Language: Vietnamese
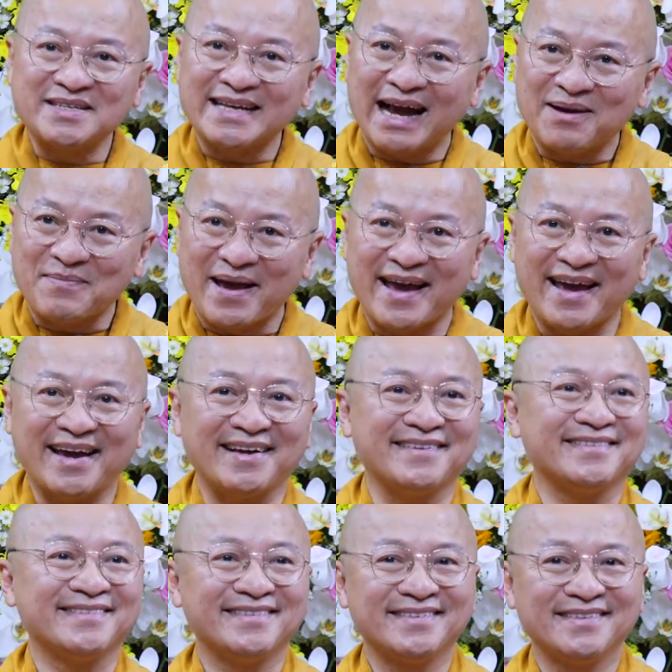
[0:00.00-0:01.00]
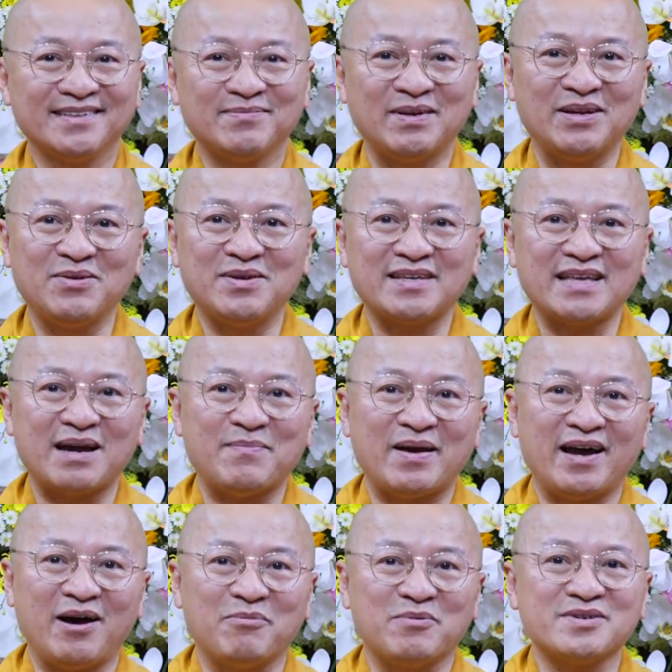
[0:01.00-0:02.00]
cha mẹ. Mà nếu như cha
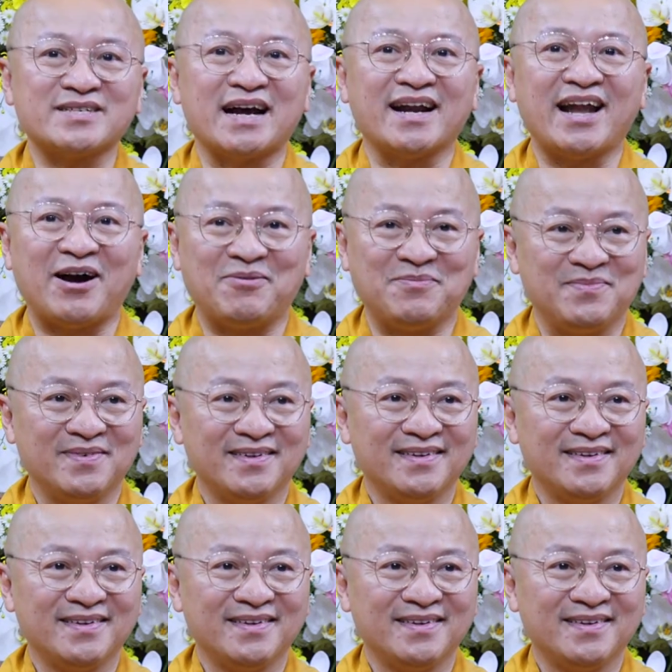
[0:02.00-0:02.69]
mẹ không có sẵn lòng,